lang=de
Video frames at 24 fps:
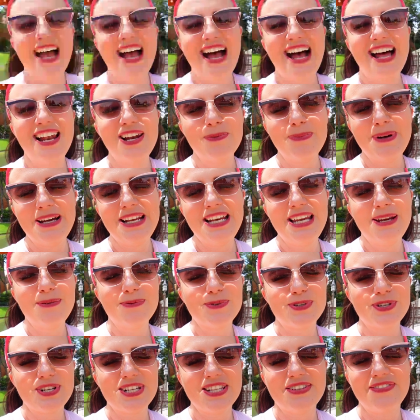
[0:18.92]
Hallo meine Lieben
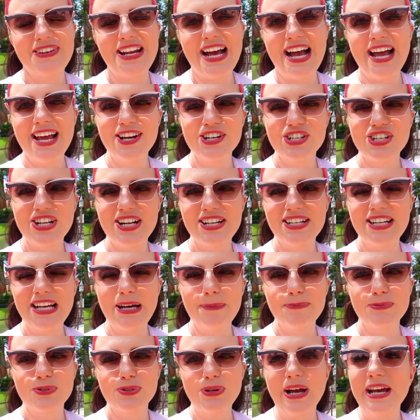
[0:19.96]
und schön, dass ihr wieder eingeschaltet
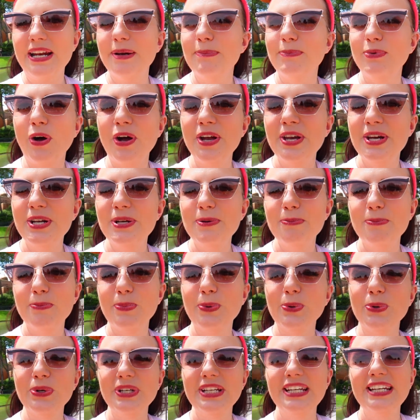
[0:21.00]
habt zu einem neuen
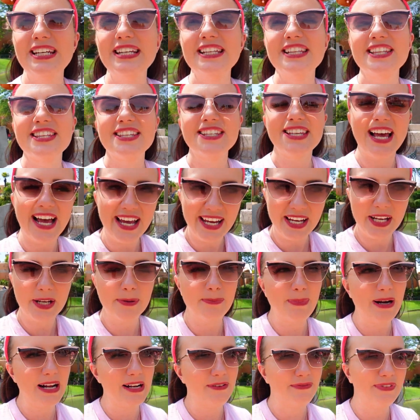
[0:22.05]
Moni Zeig
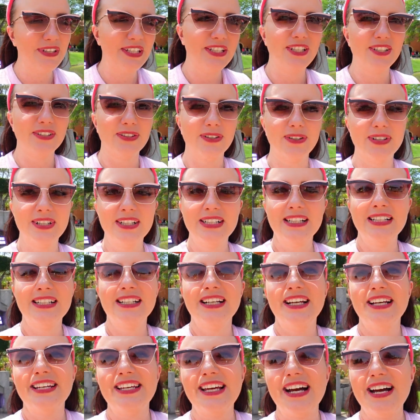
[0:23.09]
mal Video.
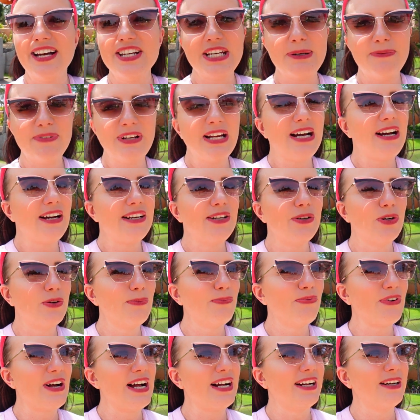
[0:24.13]
Ja, ich habe wieder eine
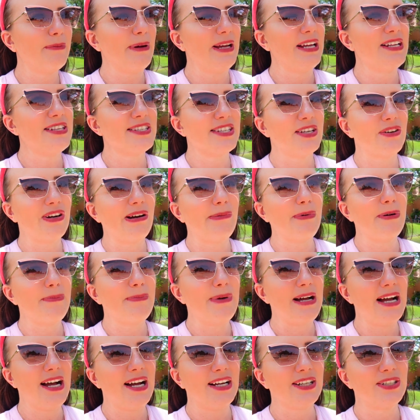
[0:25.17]
Umfrage bei Instagram
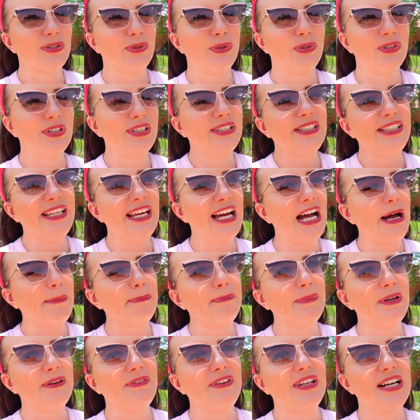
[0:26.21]
gemacht und ihr habt
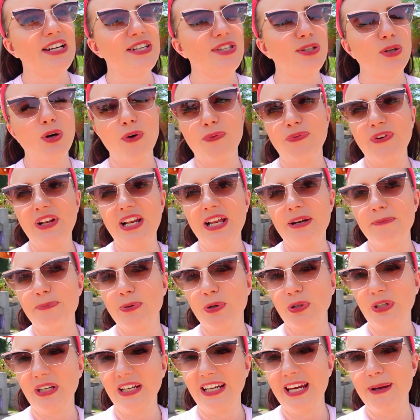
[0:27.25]
mir wieder so viel
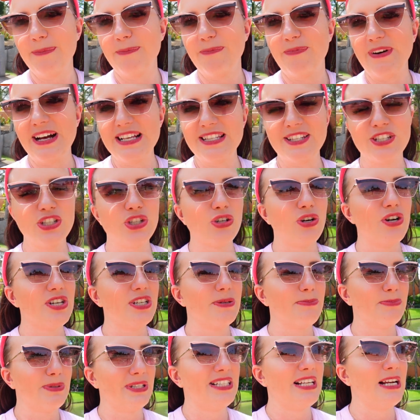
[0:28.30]
Input gegeben, was ich euch
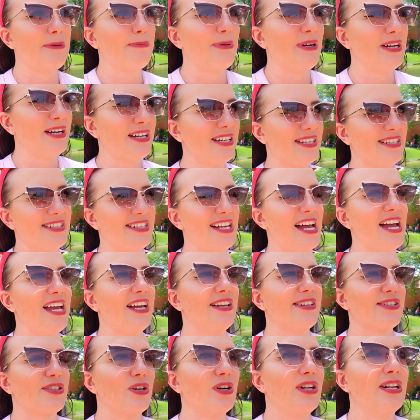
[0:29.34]
im Disneyland Paris
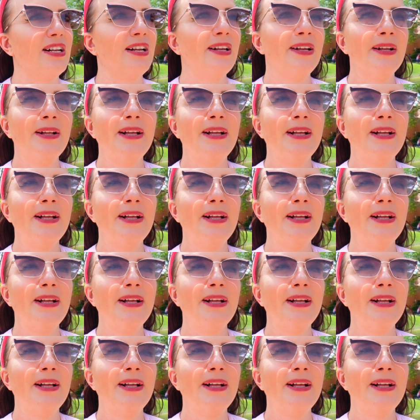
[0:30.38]
zeigen soll.